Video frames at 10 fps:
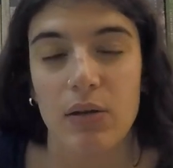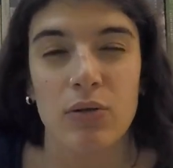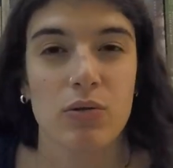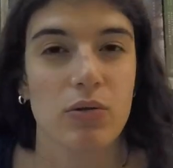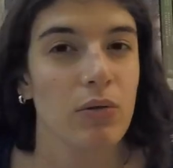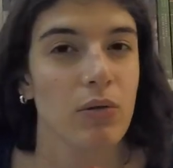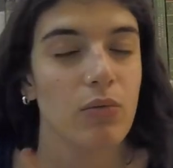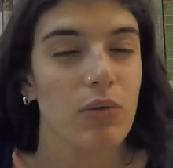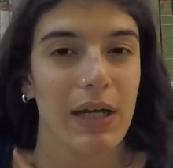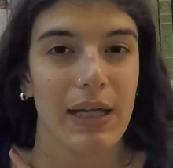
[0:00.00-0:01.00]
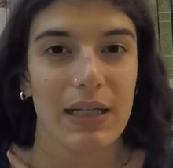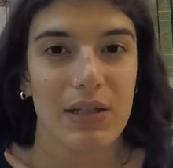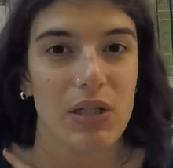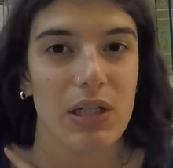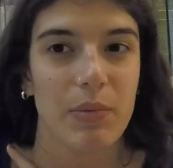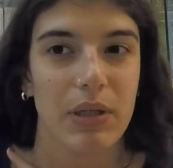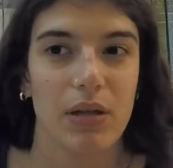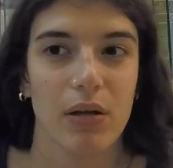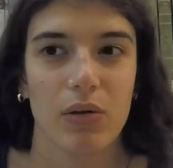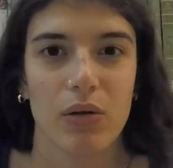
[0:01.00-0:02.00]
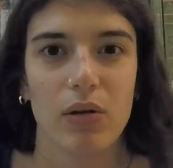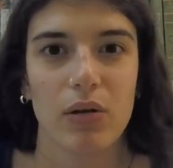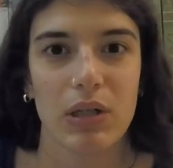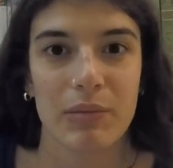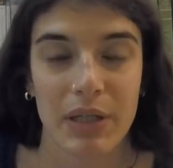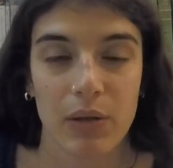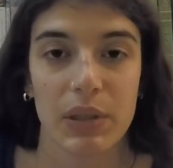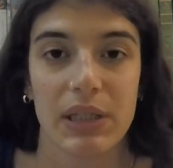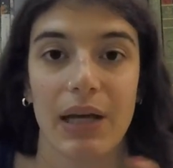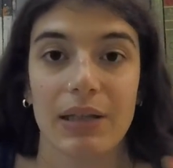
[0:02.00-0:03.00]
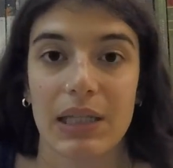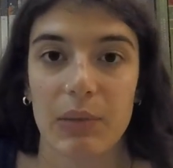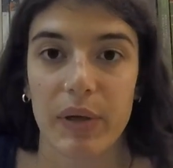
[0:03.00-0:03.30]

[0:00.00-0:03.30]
io non sono una che legge libri dell'orrore o libri inquietanti,